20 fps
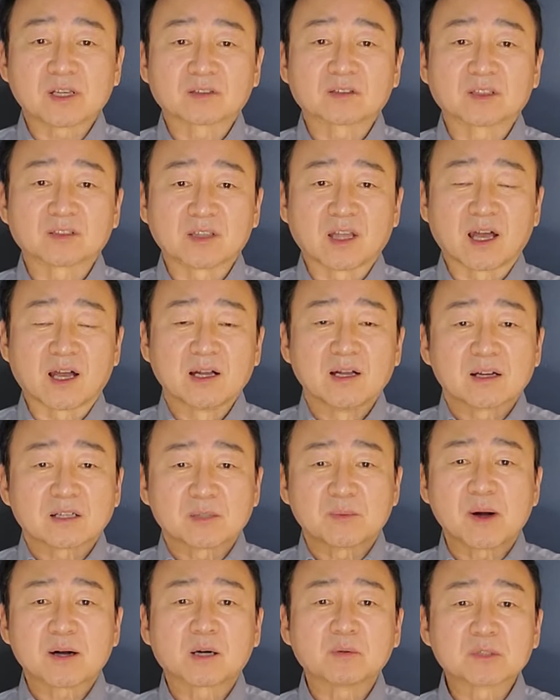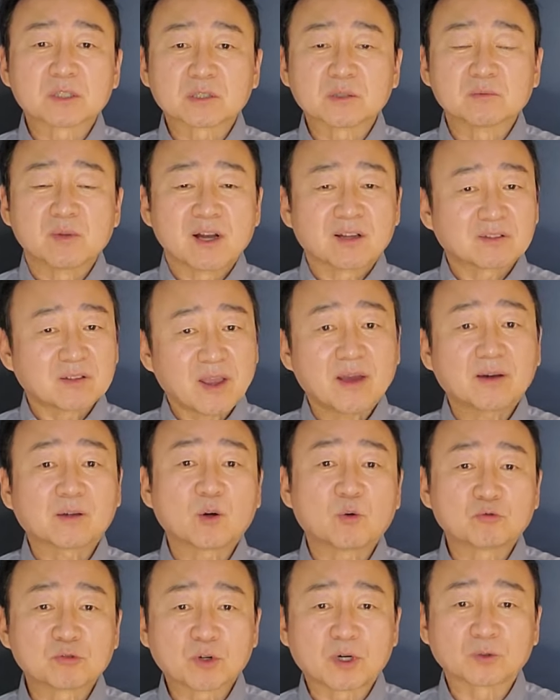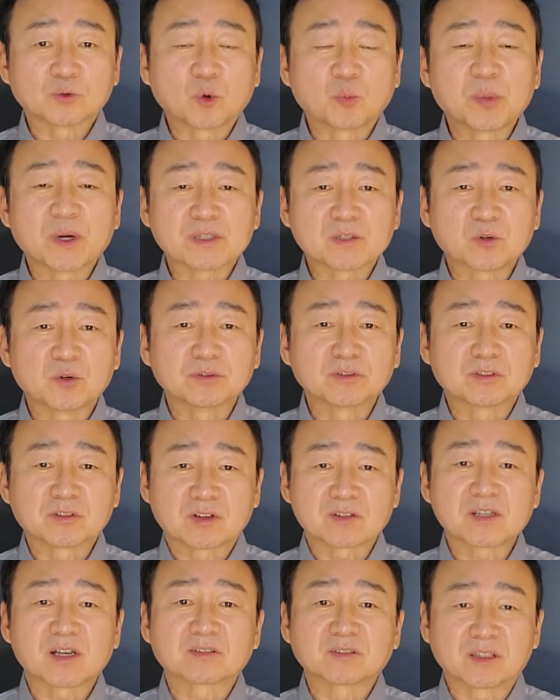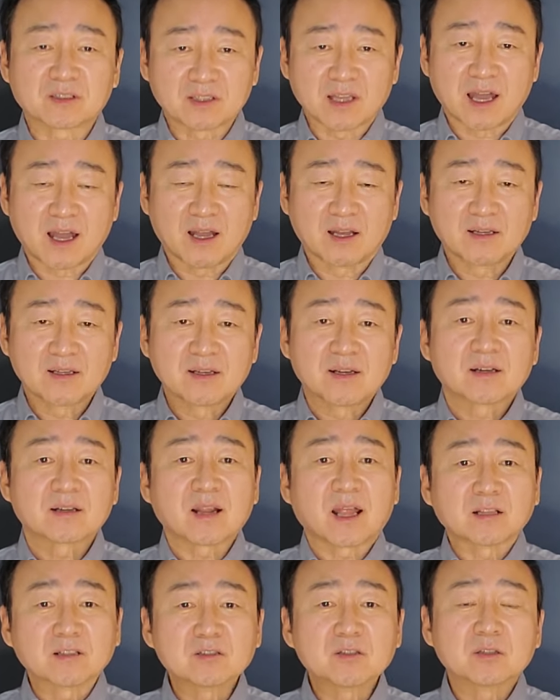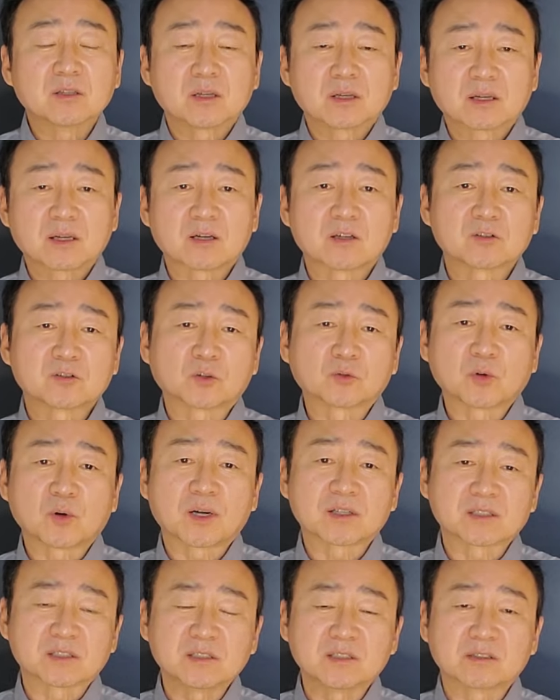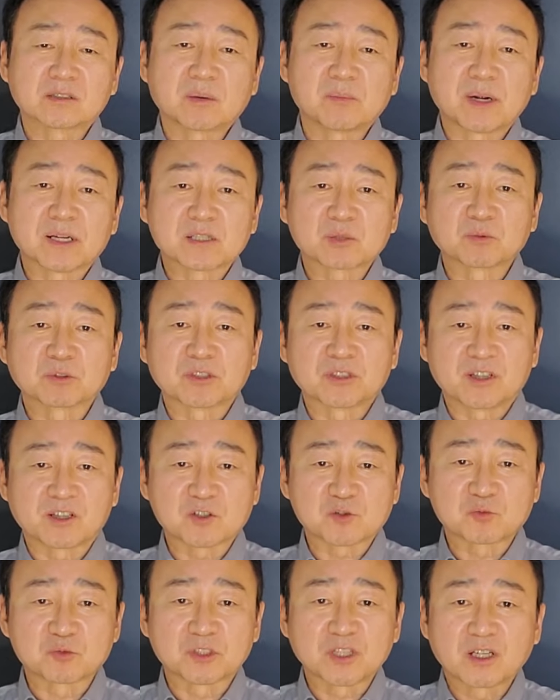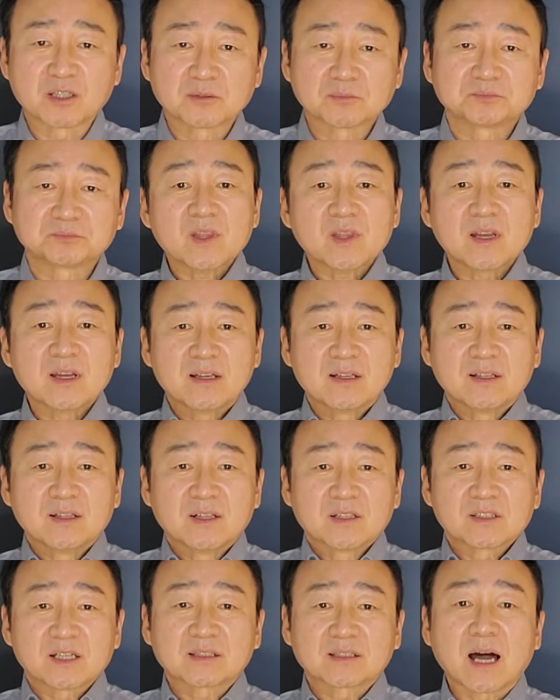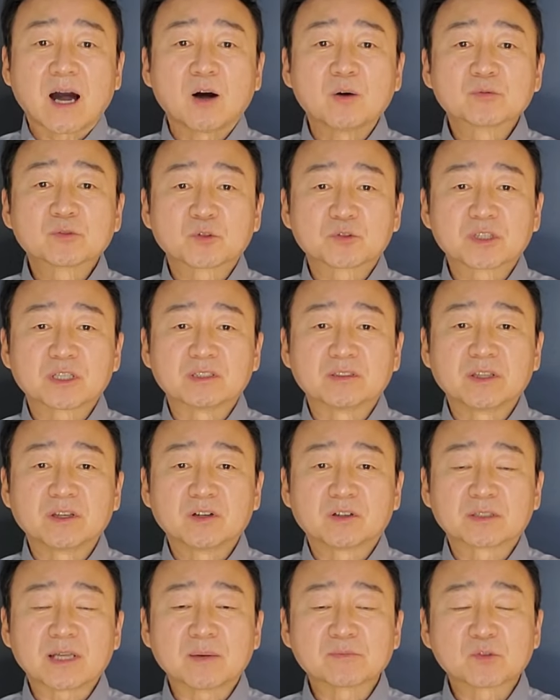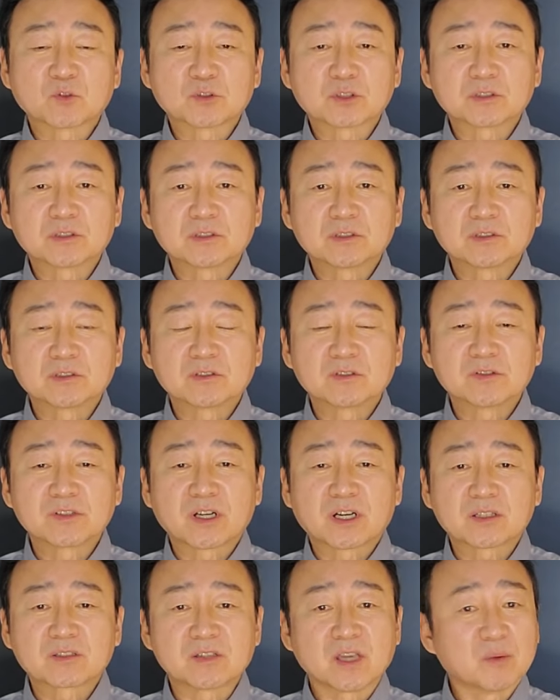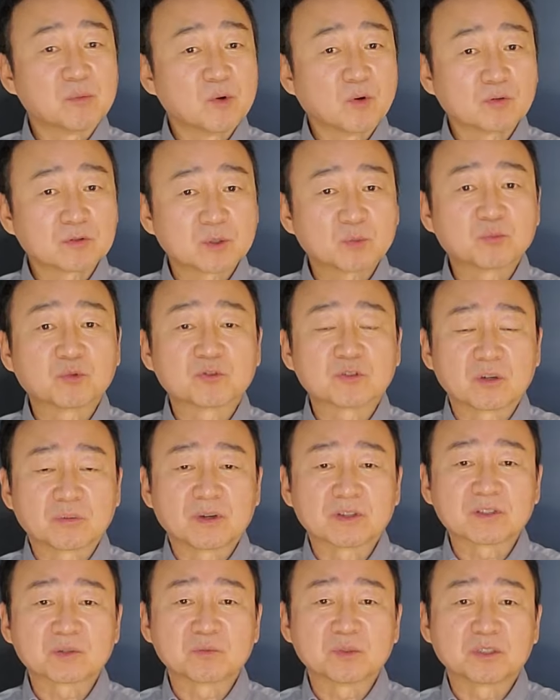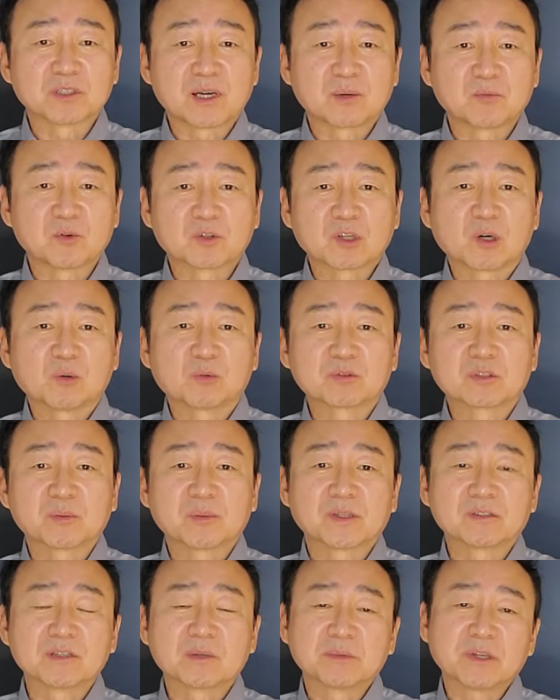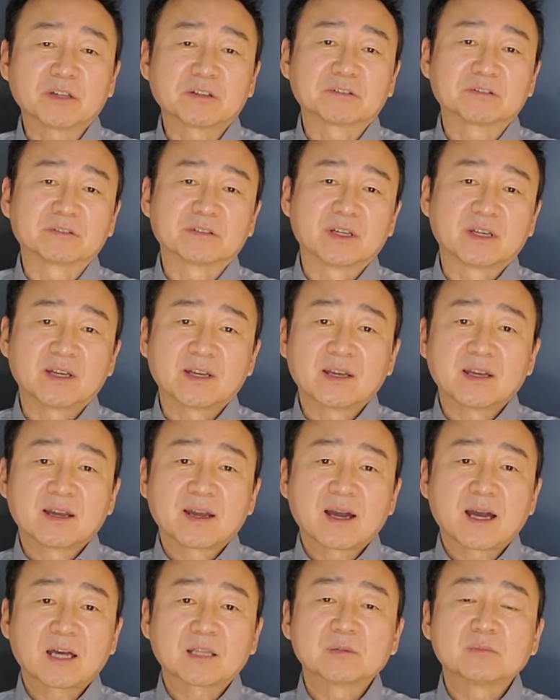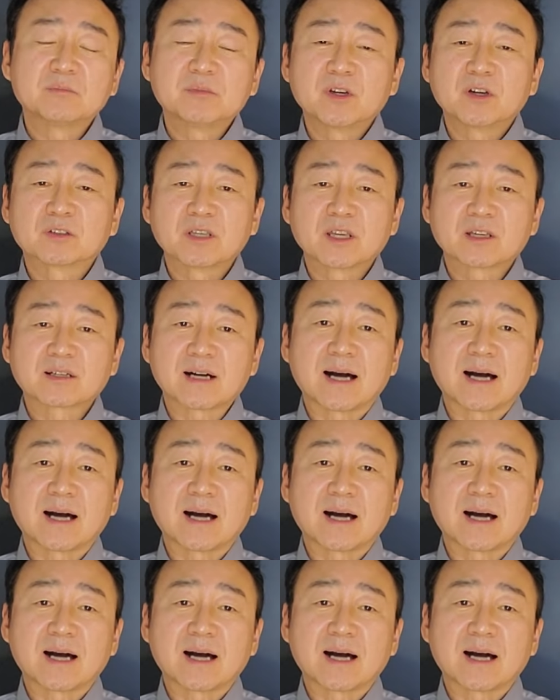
상태다. 그만큼 지금 테러 우려가 높아지고 있는 그런 상태다. 라는 그 정도까지는 일단 말씀을 드리겠습니다. 자, 다음 소식인데요. 다음 소식은 제가 제목을 좀 붙여봤습니다. 뭐라고 붙여봤냐면, 한 명의